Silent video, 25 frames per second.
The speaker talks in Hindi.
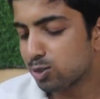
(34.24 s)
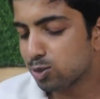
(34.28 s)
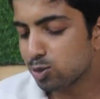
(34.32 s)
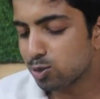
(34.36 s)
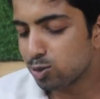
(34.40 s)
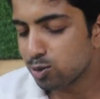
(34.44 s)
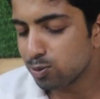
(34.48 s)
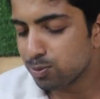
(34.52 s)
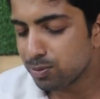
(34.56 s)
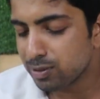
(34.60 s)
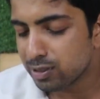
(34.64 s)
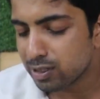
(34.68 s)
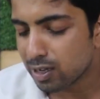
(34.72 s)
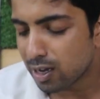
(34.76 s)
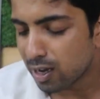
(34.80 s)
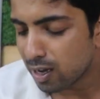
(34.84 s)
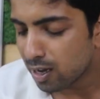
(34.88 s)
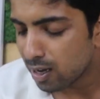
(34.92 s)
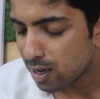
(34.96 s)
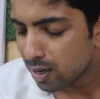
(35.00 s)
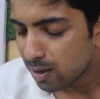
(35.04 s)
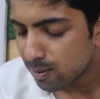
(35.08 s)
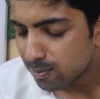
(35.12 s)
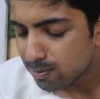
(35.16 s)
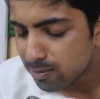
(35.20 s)
स्कूबी
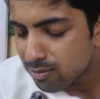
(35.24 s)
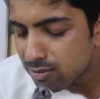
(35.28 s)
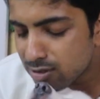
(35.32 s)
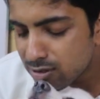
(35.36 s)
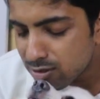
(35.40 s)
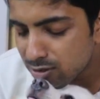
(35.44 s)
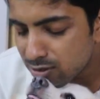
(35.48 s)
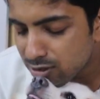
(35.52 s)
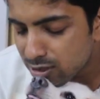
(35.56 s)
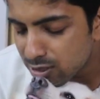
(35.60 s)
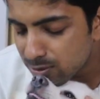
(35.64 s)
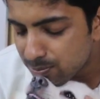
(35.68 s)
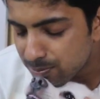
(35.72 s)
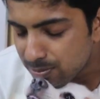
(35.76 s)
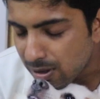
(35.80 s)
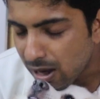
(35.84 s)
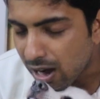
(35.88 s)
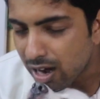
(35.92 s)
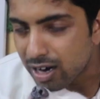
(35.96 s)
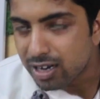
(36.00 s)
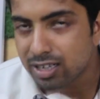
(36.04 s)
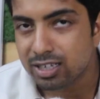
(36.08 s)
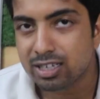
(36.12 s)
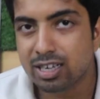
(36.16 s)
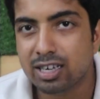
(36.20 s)
है बहुत ही
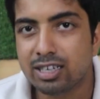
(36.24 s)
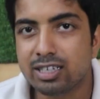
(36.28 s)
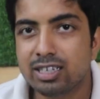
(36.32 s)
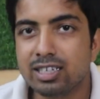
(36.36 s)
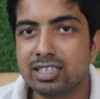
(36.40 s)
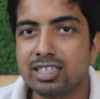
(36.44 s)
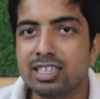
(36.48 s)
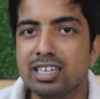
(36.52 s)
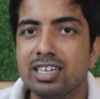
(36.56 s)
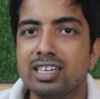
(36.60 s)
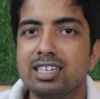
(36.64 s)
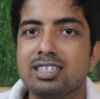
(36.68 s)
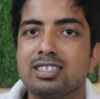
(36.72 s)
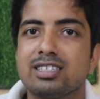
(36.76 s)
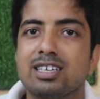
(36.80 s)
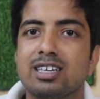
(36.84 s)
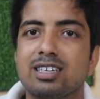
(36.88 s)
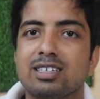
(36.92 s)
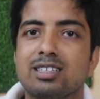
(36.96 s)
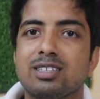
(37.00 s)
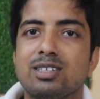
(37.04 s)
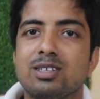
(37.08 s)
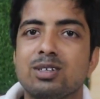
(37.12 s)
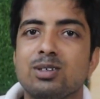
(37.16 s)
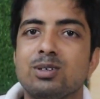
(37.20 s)
प्यारी है ये देख
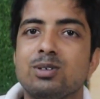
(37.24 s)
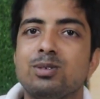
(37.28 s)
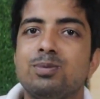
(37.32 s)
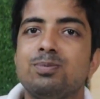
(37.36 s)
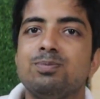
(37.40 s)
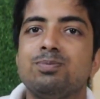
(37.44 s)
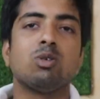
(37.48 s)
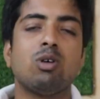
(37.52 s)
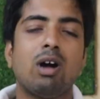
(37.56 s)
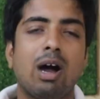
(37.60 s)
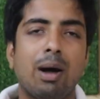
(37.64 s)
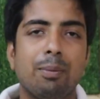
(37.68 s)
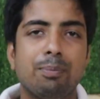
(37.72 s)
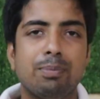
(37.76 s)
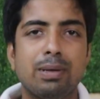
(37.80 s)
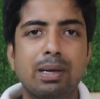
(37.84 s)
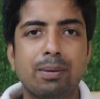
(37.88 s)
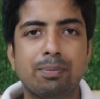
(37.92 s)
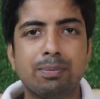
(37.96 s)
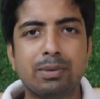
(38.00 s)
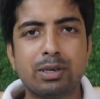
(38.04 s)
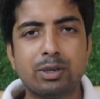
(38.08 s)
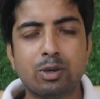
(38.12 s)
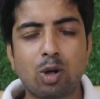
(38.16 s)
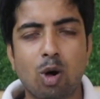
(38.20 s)
सकते हो तो आप भी
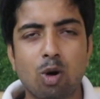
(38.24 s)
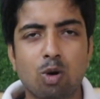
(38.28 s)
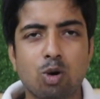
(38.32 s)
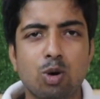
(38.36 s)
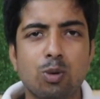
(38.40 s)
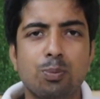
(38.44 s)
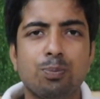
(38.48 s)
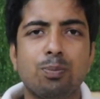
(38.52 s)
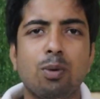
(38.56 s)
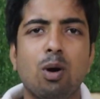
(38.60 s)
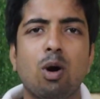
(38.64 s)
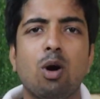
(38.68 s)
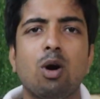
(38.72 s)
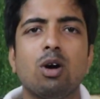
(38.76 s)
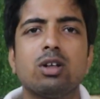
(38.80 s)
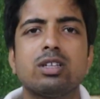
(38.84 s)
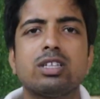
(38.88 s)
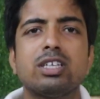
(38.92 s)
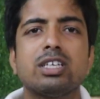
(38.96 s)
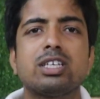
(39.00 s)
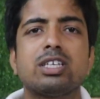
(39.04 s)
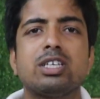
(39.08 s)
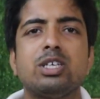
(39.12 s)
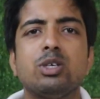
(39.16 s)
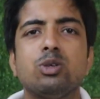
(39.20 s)
अपने डॉग को
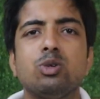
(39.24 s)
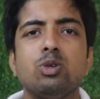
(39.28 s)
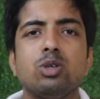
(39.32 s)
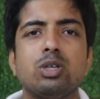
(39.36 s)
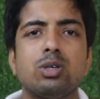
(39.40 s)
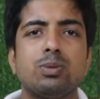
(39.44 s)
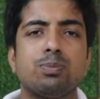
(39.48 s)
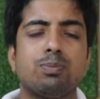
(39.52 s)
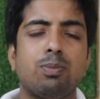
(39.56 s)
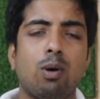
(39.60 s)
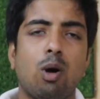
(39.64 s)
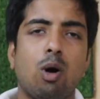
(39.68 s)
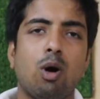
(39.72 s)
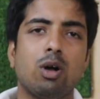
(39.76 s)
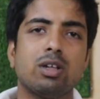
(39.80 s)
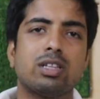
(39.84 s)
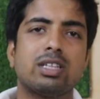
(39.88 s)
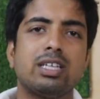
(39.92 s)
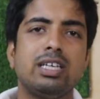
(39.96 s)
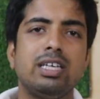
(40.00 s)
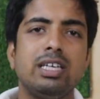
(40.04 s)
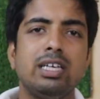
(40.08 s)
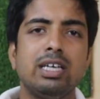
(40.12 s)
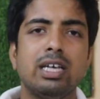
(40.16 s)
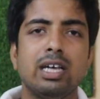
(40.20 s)
बहुत ही क्यूट
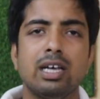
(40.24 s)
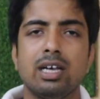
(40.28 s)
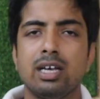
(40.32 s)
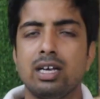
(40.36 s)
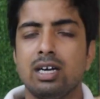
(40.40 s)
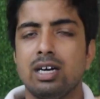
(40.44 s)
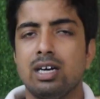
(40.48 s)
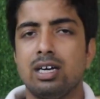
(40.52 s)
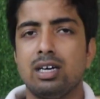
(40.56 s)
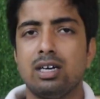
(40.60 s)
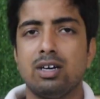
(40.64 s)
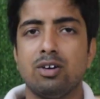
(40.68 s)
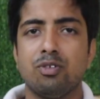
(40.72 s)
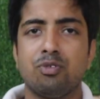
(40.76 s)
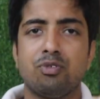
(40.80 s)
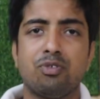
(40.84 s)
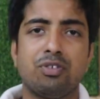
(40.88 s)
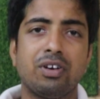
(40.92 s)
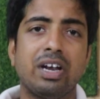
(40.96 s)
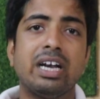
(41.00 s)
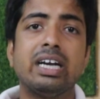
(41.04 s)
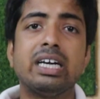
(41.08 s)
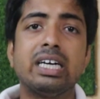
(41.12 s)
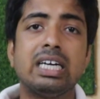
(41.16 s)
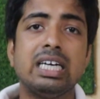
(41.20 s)
बहुत ही
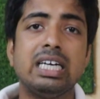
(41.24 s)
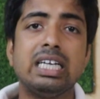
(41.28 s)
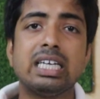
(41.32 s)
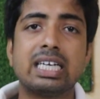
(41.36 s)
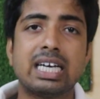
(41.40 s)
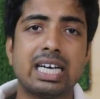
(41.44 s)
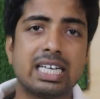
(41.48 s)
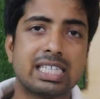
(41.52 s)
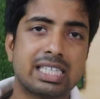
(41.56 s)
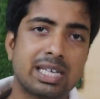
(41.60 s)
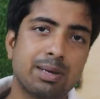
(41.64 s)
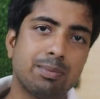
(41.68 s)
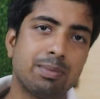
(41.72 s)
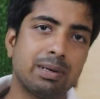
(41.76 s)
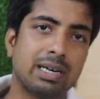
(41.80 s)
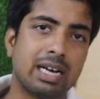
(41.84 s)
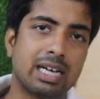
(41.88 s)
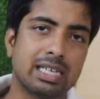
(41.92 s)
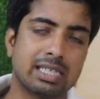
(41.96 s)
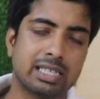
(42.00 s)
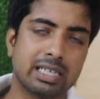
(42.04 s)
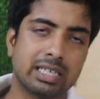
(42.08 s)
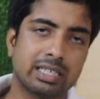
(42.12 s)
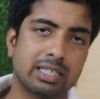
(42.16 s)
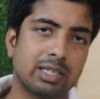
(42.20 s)
फ्रेंडली कैसे
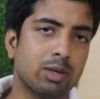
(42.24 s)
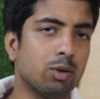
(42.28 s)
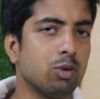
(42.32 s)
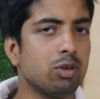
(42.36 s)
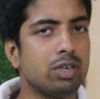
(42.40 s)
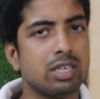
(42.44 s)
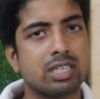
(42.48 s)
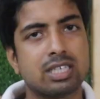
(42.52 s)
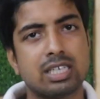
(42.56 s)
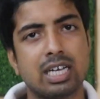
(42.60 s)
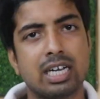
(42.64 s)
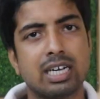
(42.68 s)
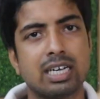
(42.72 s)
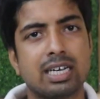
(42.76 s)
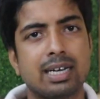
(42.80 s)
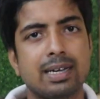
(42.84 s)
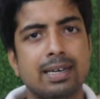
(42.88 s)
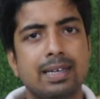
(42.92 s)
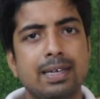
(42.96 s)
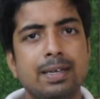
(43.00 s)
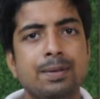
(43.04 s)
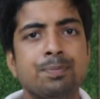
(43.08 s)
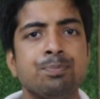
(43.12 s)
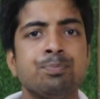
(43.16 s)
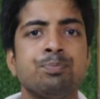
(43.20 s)
बना सकते हो
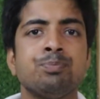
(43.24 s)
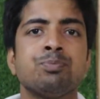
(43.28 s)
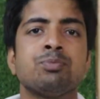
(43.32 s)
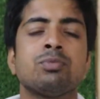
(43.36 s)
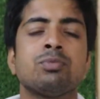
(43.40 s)
रिसेंटली